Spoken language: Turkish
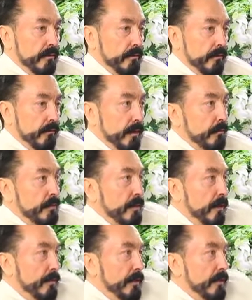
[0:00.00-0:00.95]
Veya
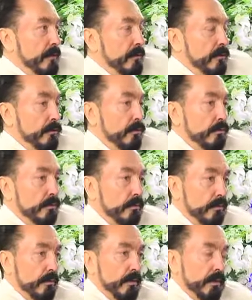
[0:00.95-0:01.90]
mesela haberleri
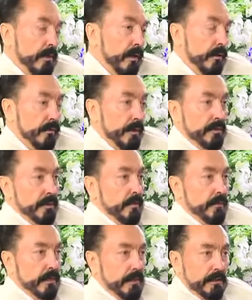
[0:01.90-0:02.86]
dinliyorsun. E haber
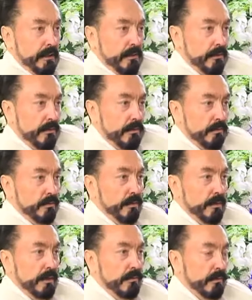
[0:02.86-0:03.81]
dinlemene gerek yok.
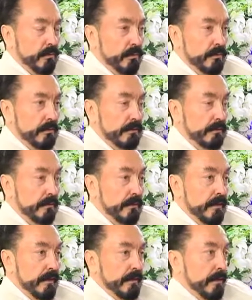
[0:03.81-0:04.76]
Kur'an oku diyeceksin.
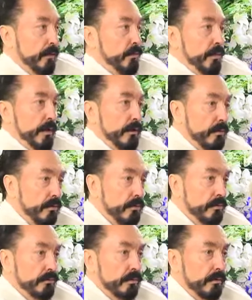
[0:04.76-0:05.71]
Ya Kur'an da
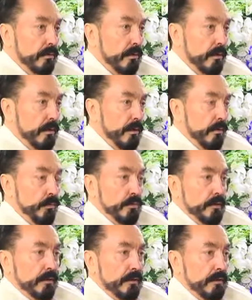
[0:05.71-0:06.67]
okursun.
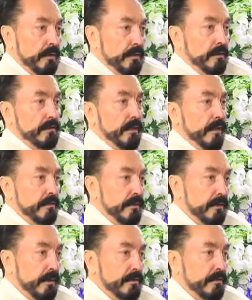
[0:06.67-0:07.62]
Müzik de dinlersin. Dans
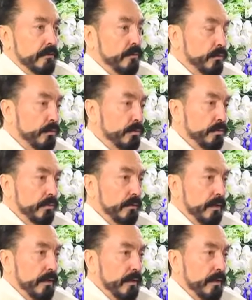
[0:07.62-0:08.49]
da edersin. Uyursun da.